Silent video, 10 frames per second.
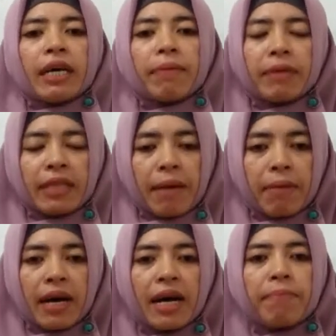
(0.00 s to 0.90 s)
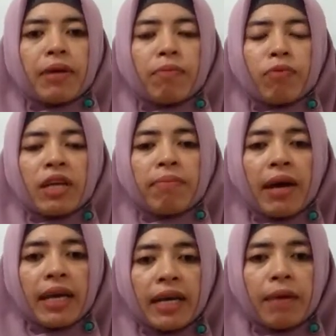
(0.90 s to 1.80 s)
yang pertama, berbuat
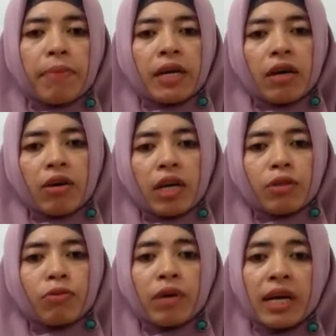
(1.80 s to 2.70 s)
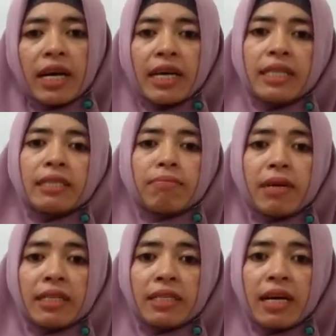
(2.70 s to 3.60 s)
baik kepada orang tua
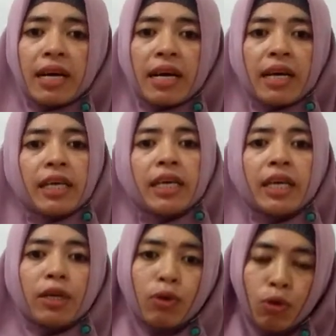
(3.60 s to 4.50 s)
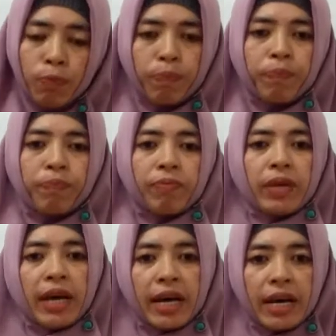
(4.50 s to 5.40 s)
semasa hidup,
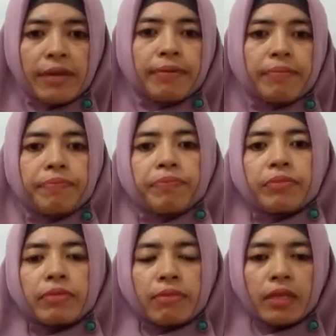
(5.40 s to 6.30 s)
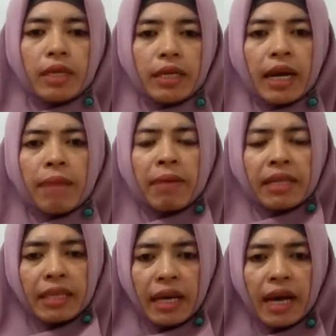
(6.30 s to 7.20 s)
ya. Dalam
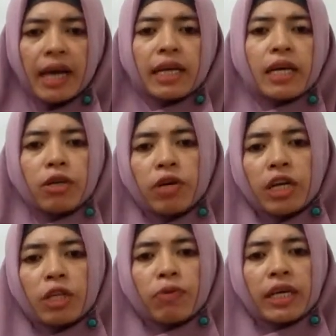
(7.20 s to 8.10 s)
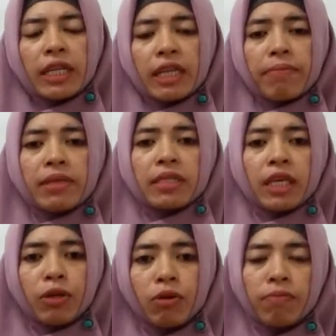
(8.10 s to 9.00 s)
artian kedua orang tua kita
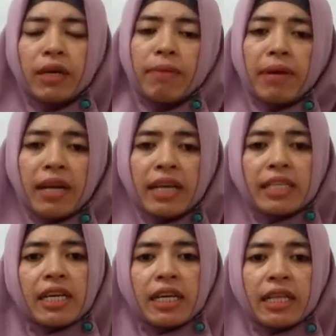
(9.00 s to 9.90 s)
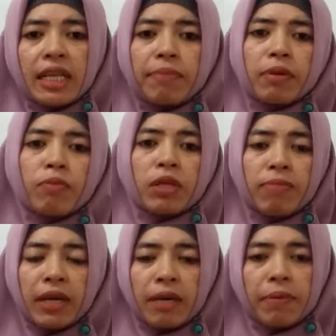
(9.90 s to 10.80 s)
masih hidup, bagaimana cara kita berbuat
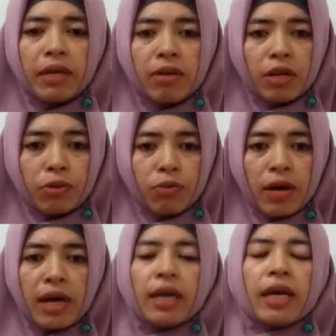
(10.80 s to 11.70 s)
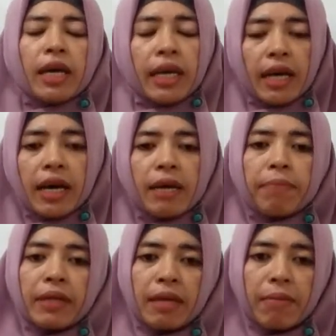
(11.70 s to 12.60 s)
baik kepada orang tua? Ya,
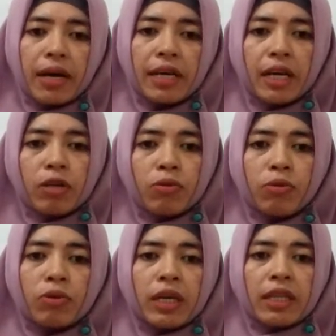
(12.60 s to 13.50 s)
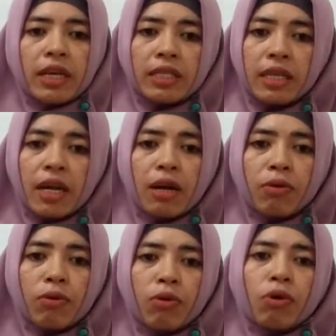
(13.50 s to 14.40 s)
yang pertama yaitu kita
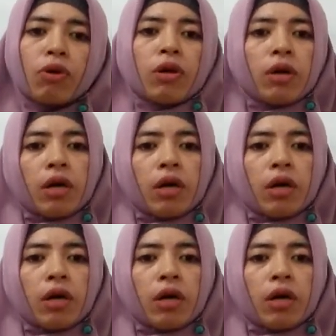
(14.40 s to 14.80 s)
selalu